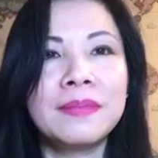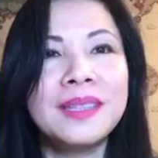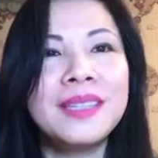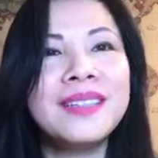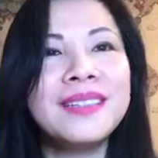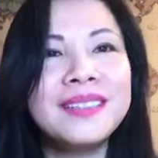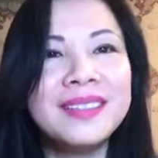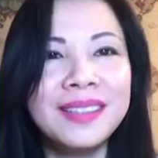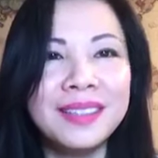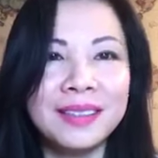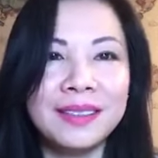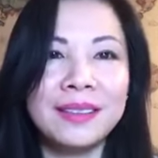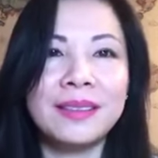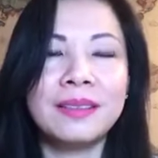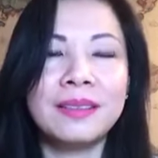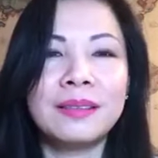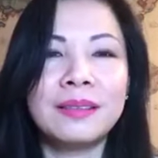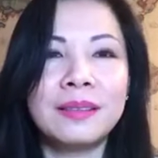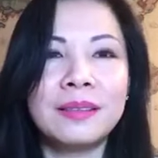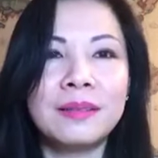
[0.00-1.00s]
từ từ
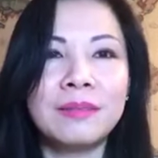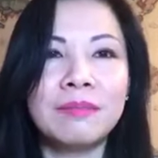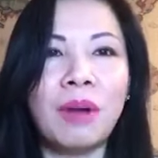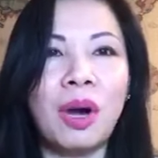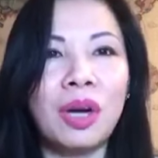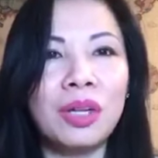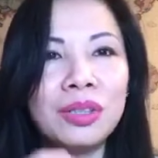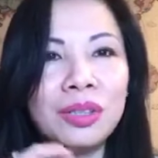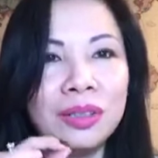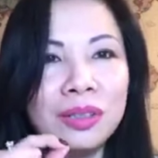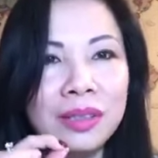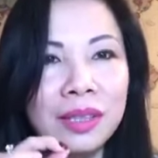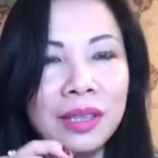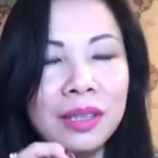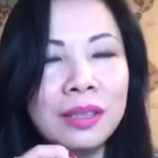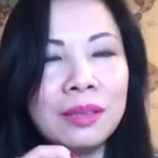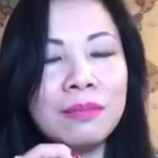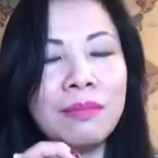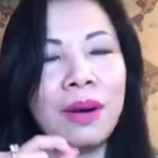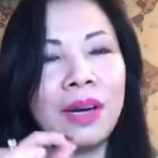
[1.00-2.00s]
bỏ từ
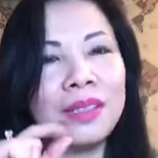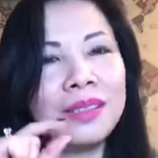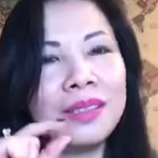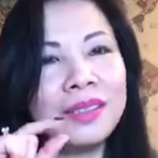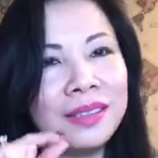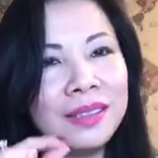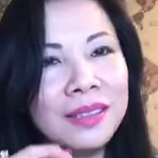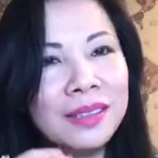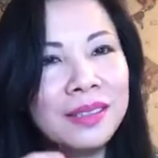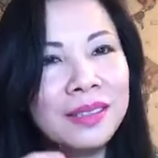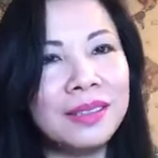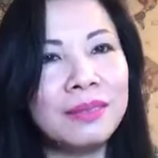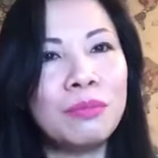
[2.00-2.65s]
từ bỏ từ từ